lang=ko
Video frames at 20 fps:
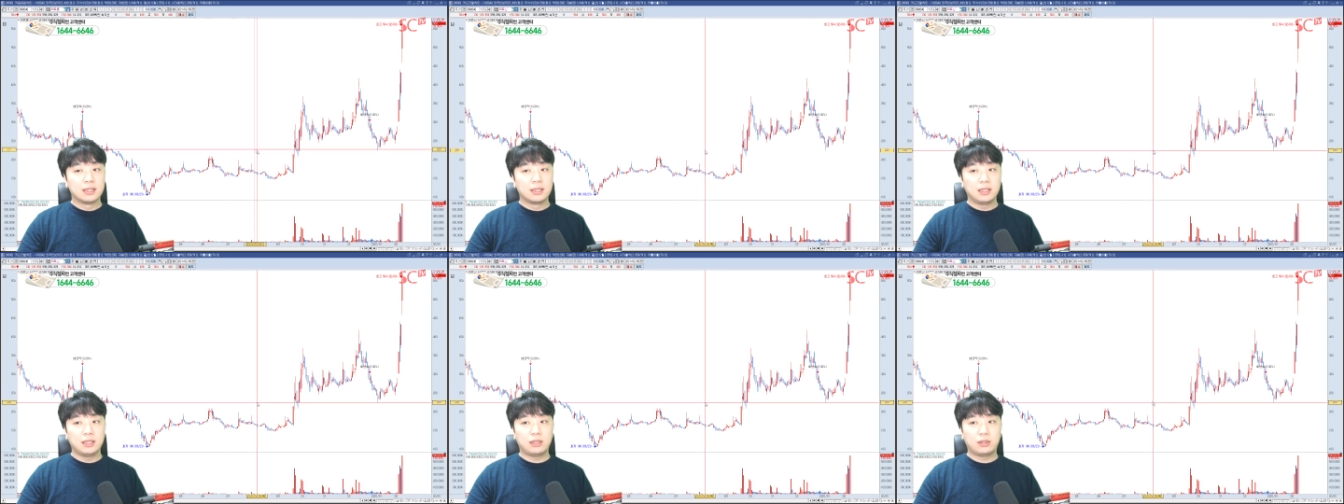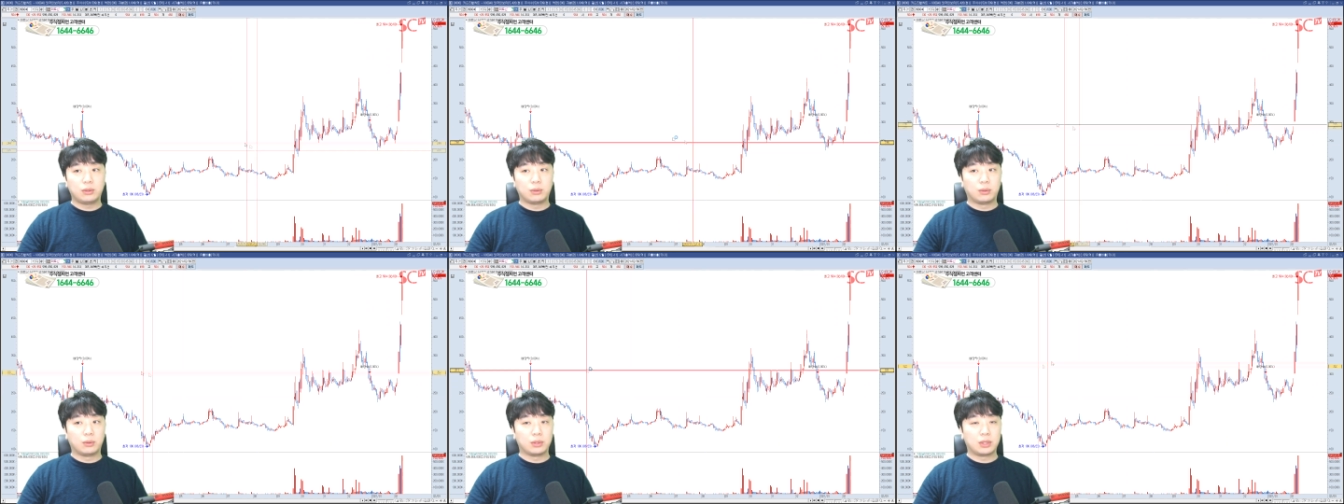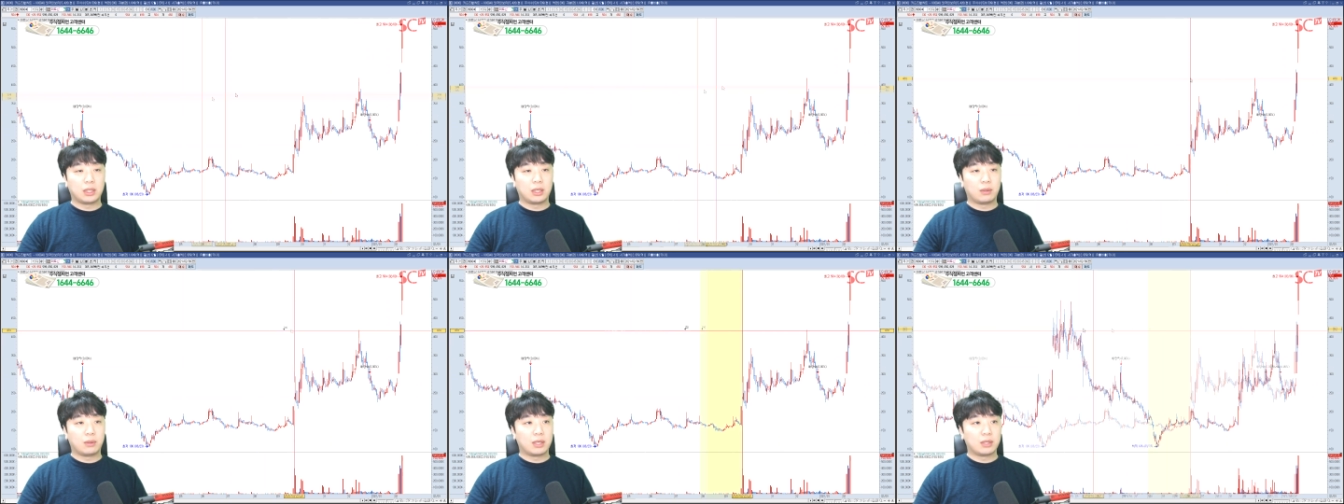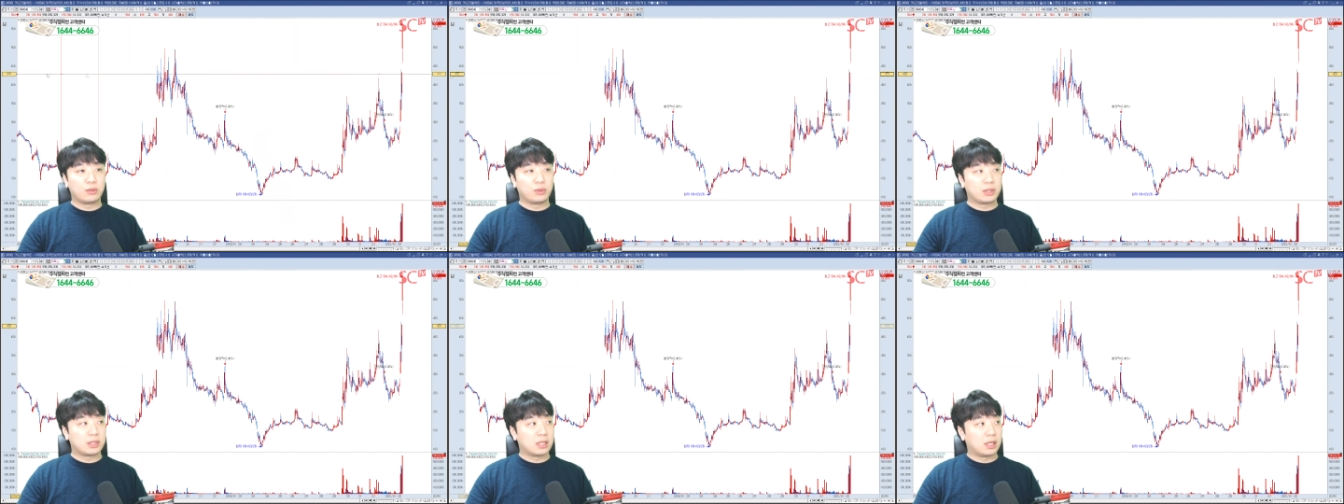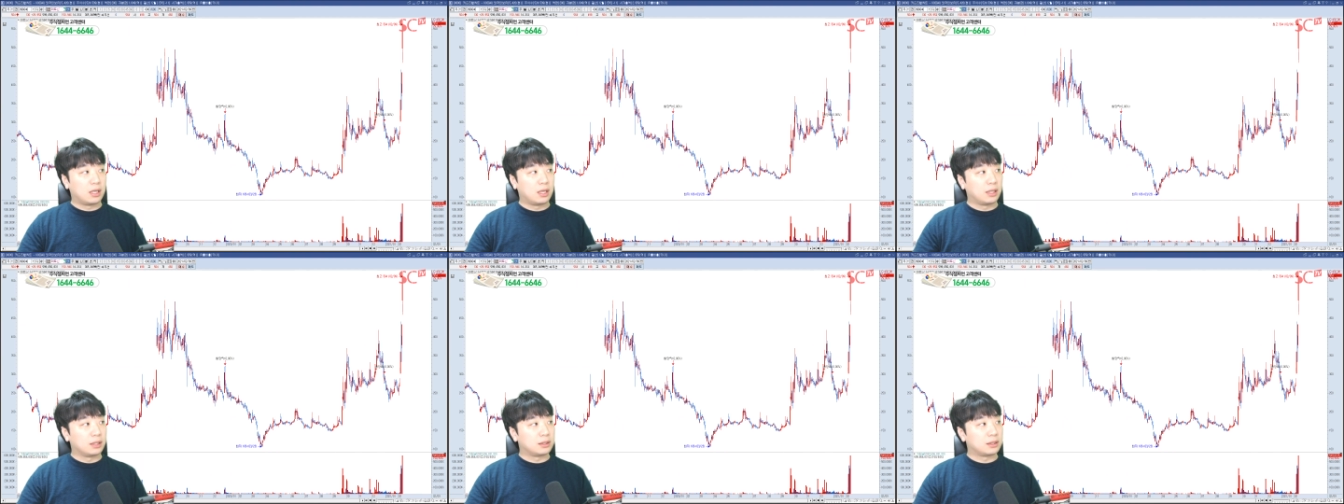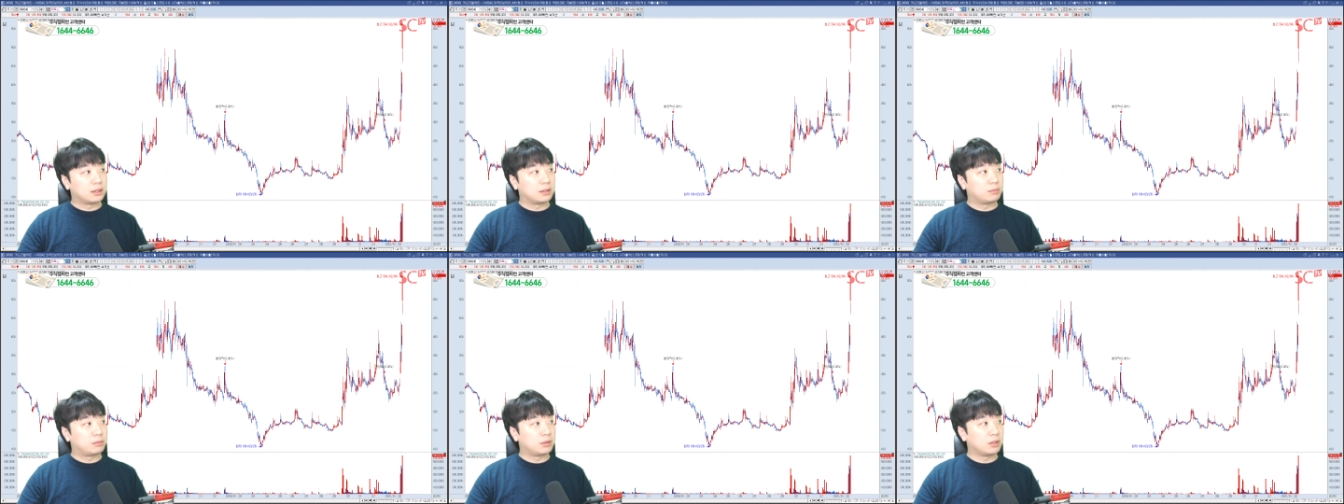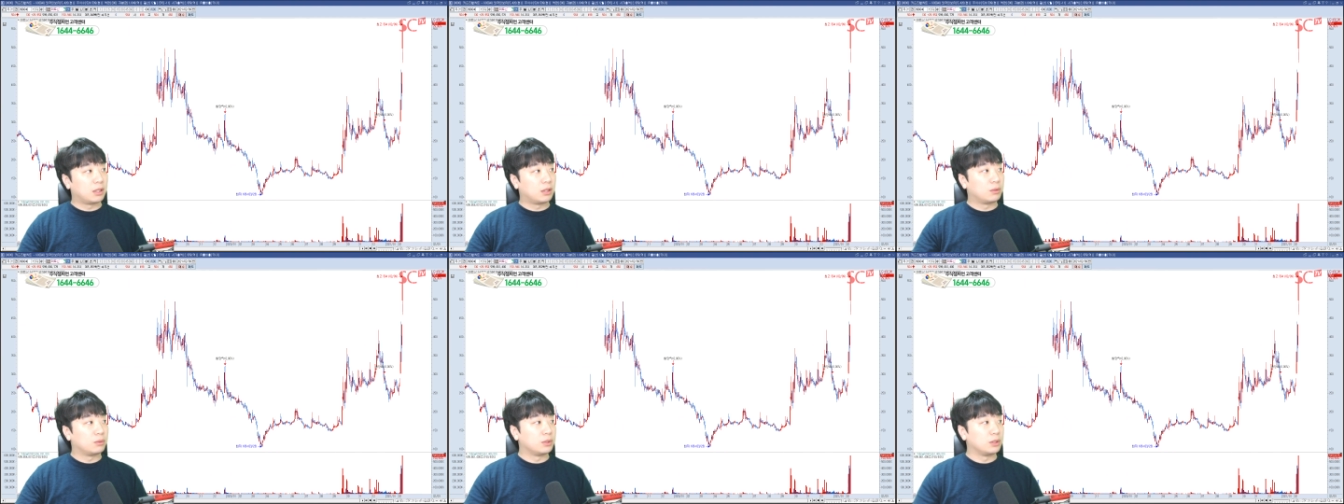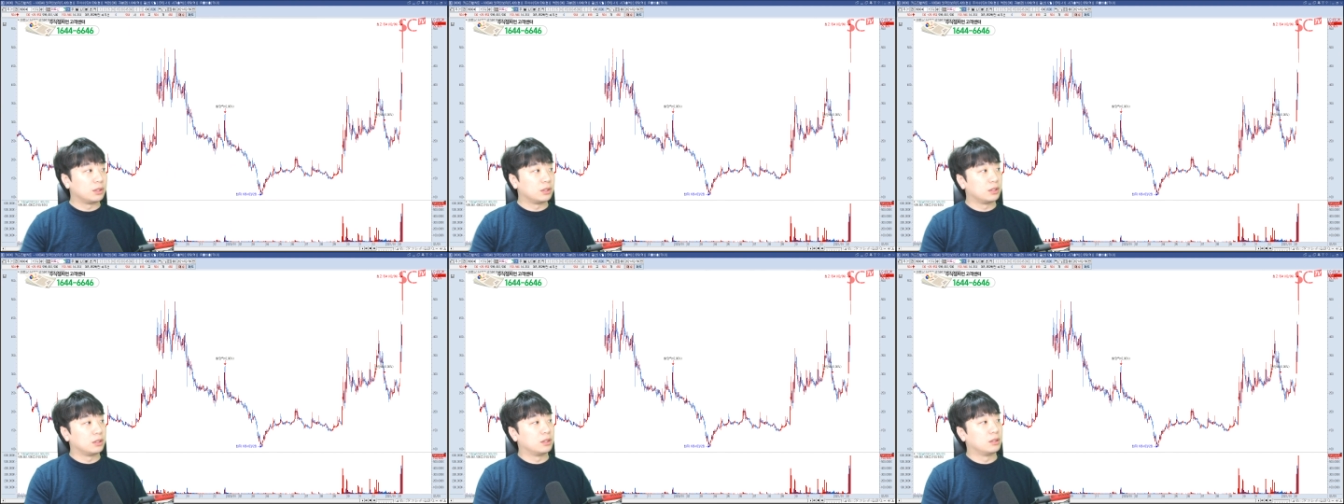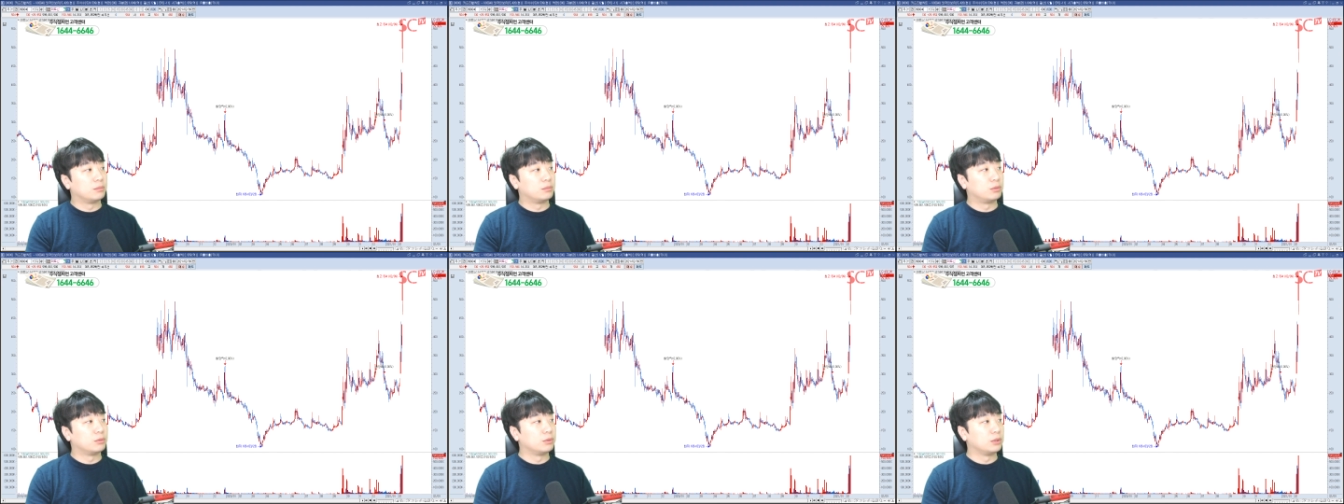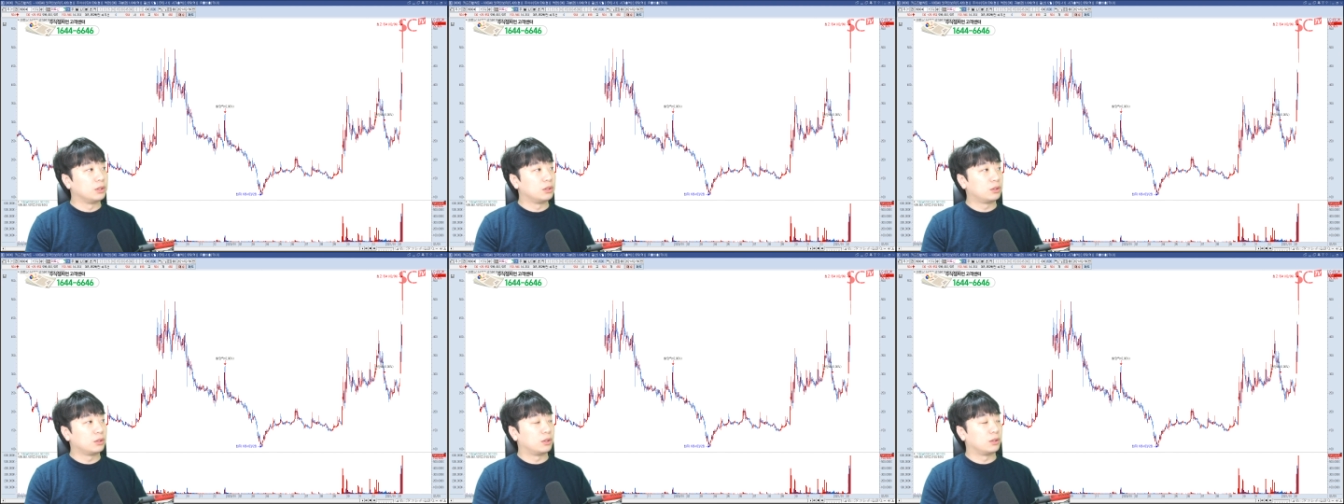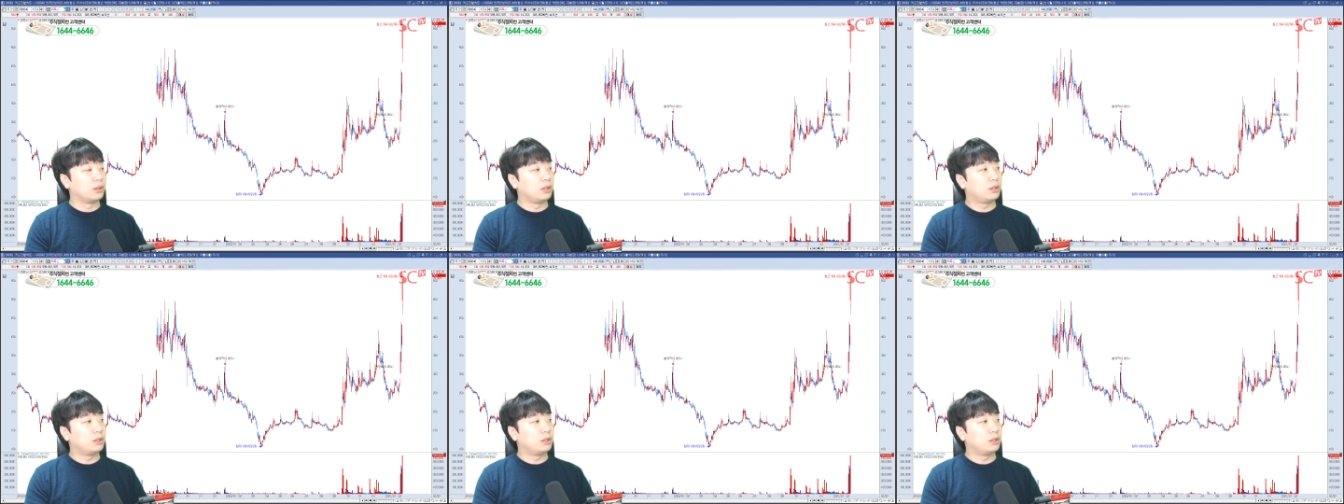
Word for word: 이트론이라고 하는 회사 이제 급등하고 있는 부분이죠.